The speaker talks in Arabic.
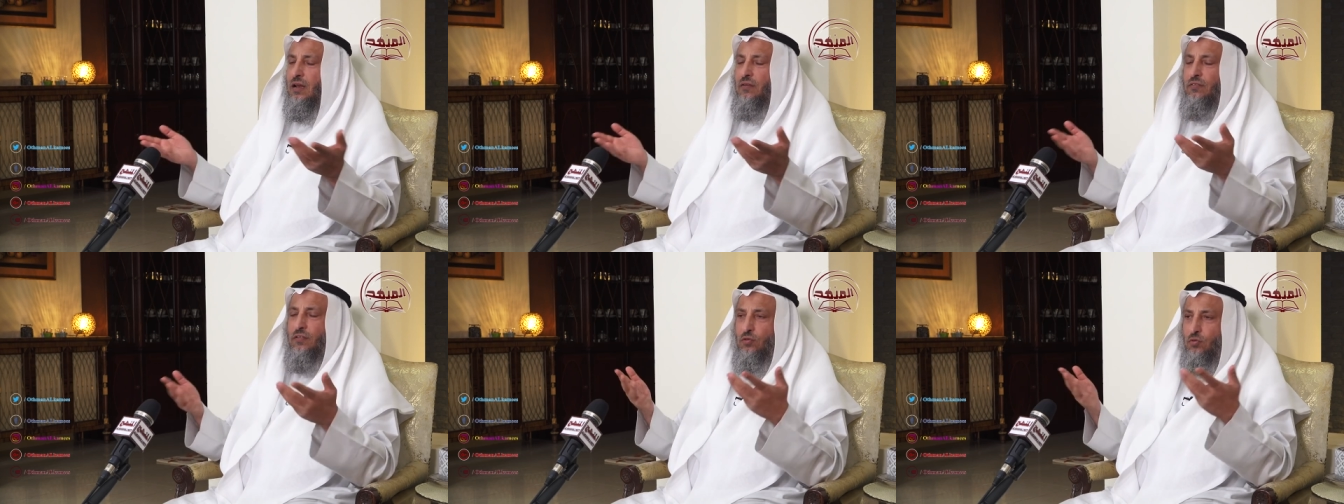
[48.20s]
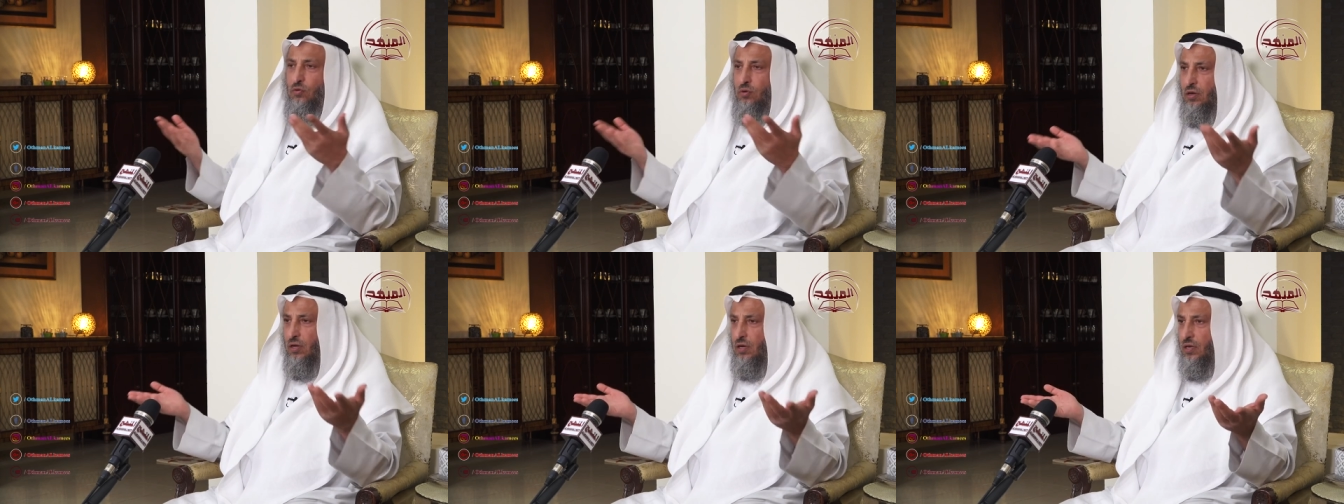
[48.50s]

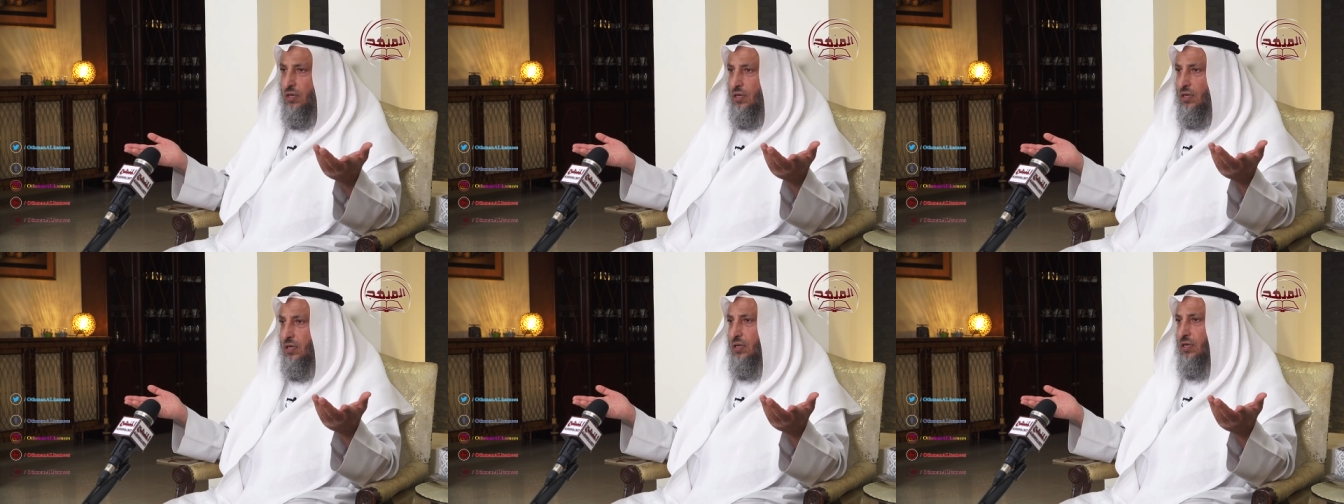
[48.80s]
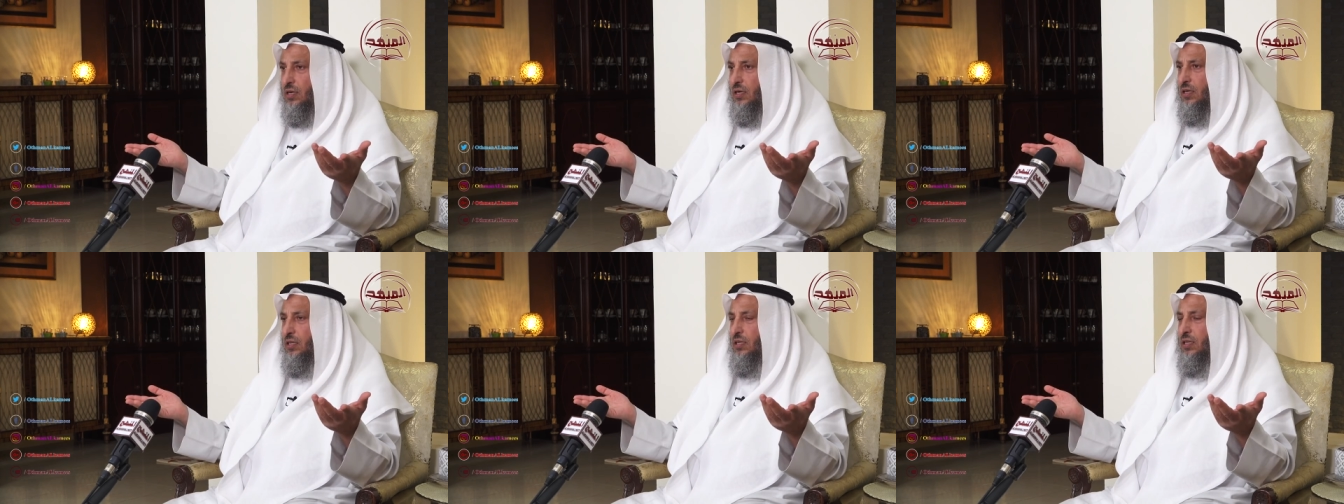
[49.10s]
تلفت
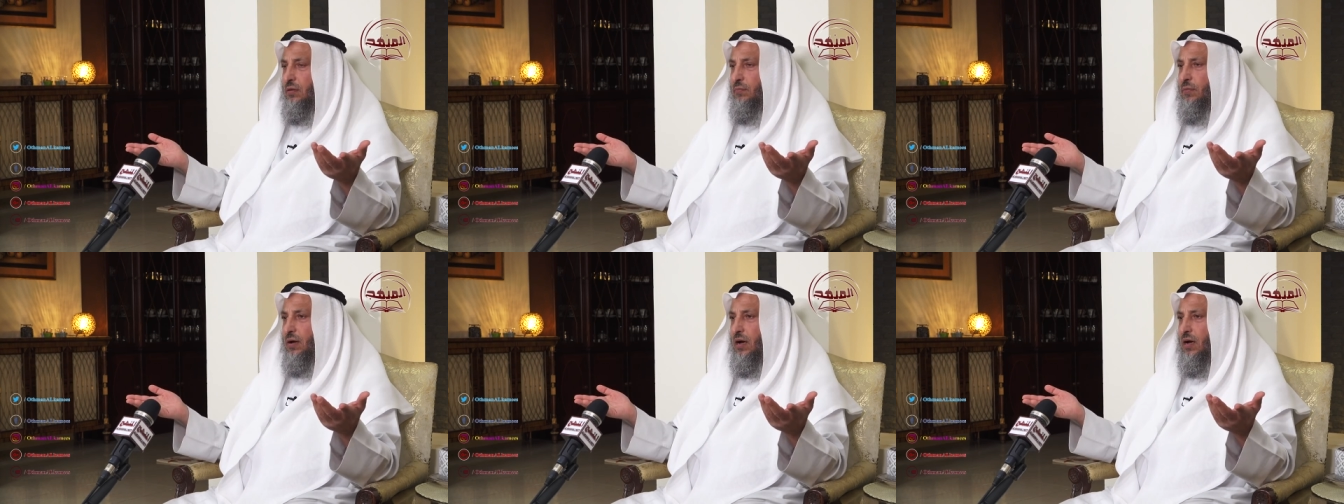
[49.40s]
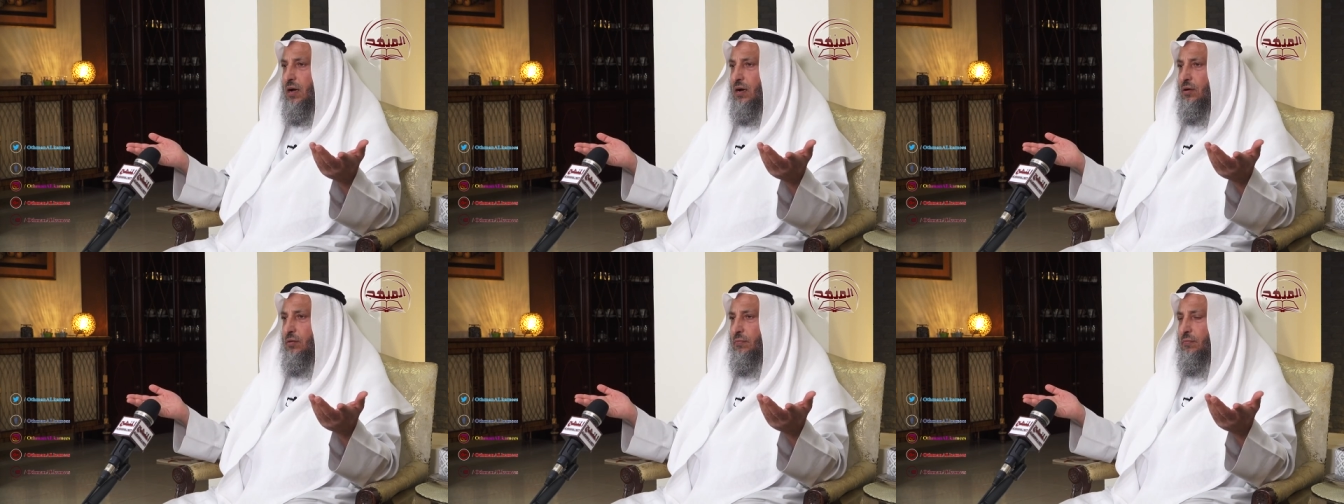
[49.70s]

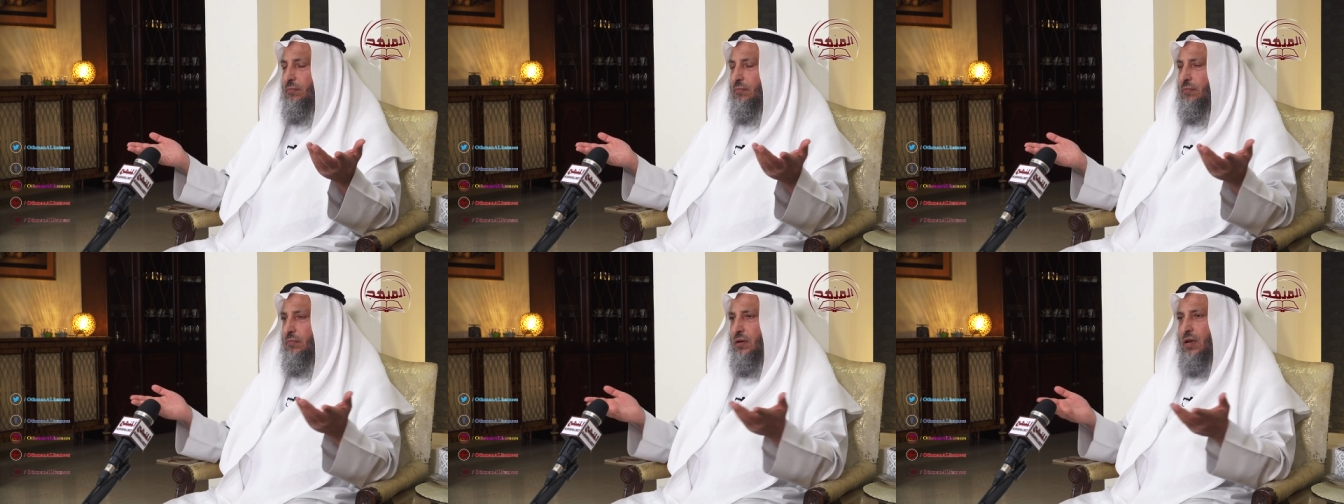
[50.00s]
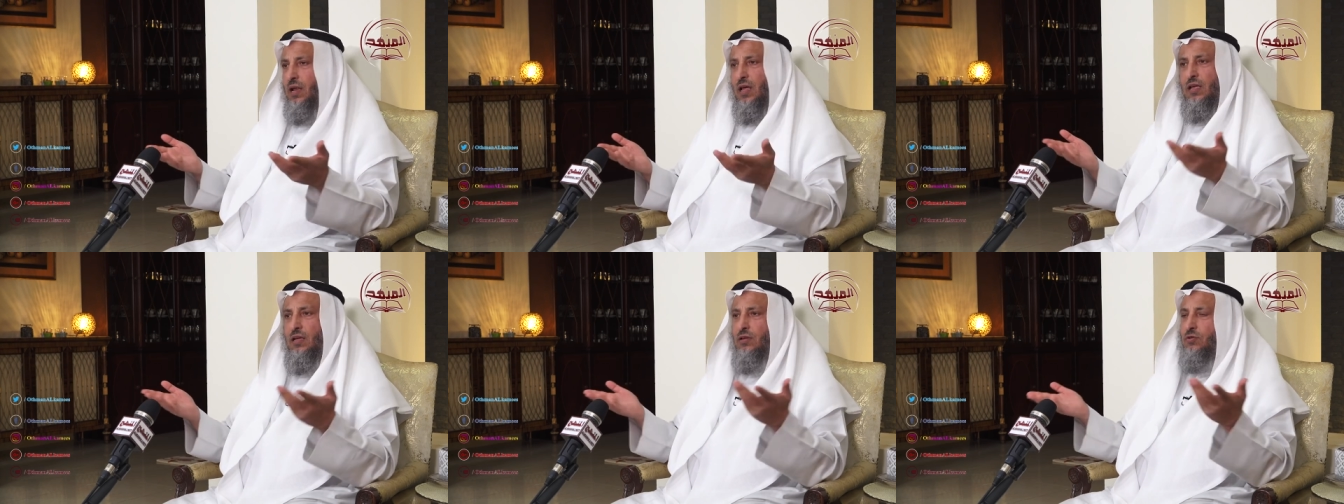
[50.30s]
انتباههم
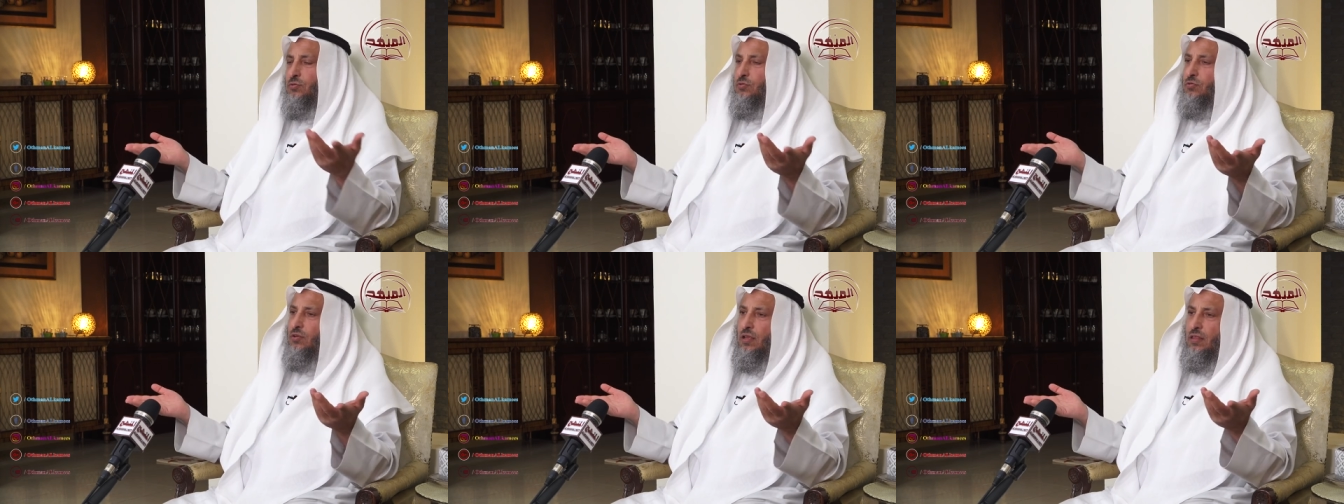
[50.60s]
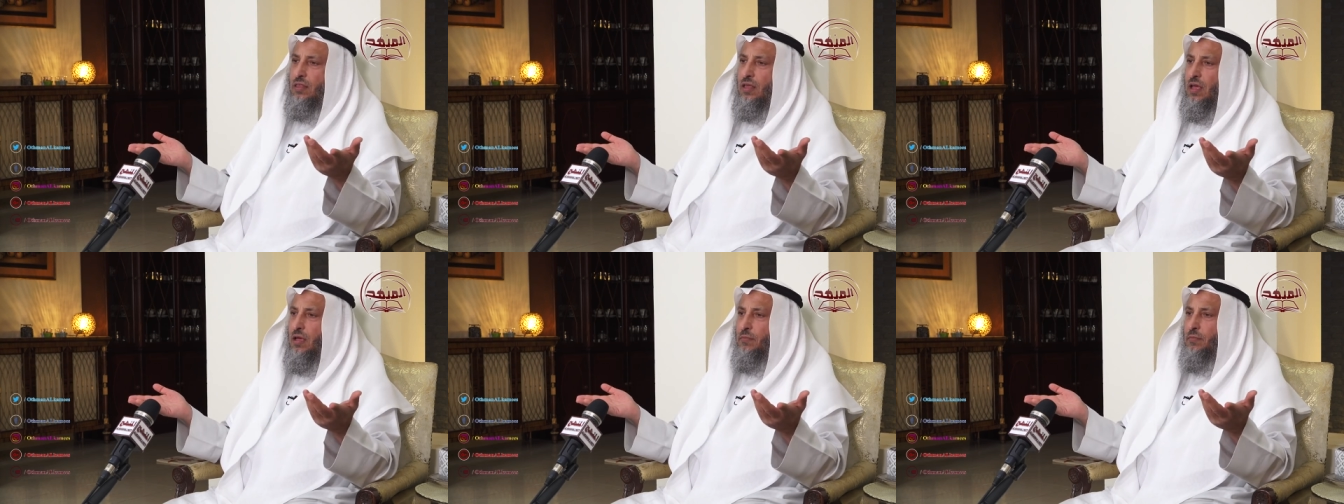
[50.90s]
لا يجوز
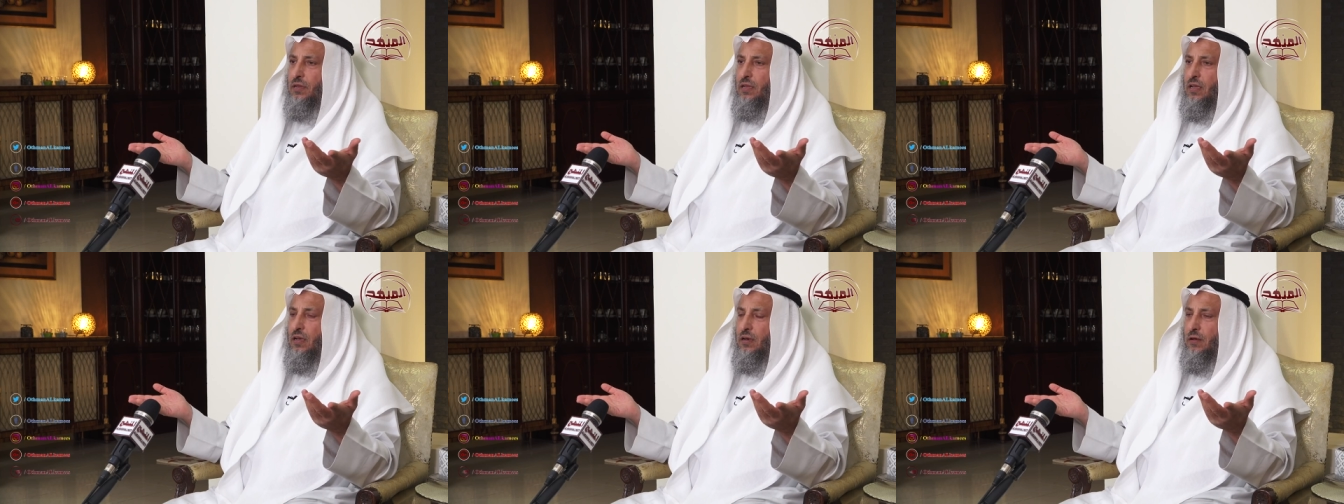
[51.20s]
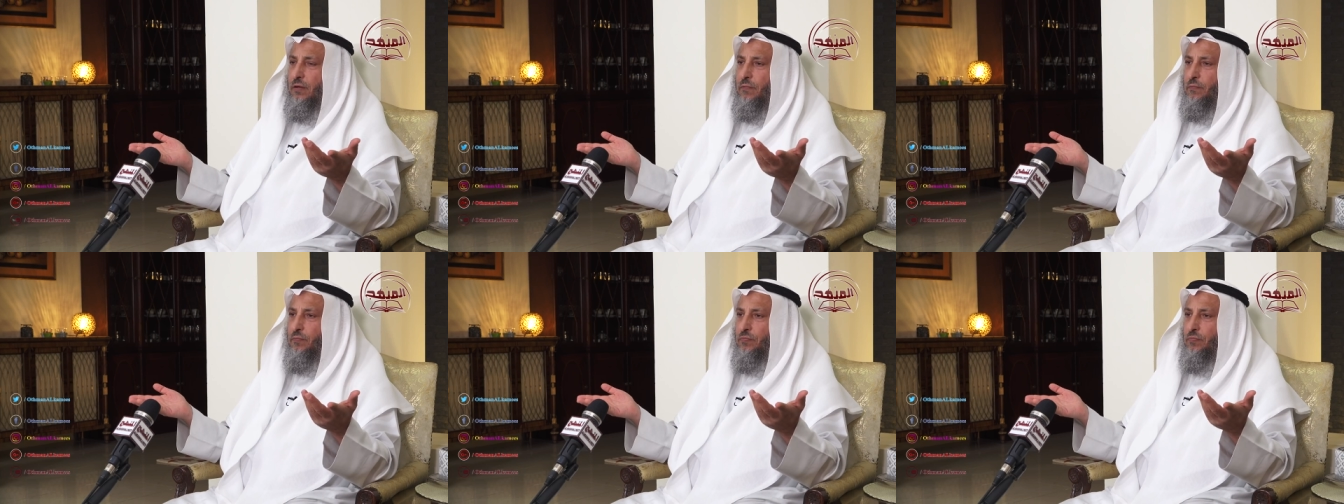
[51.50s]
هذا أبدا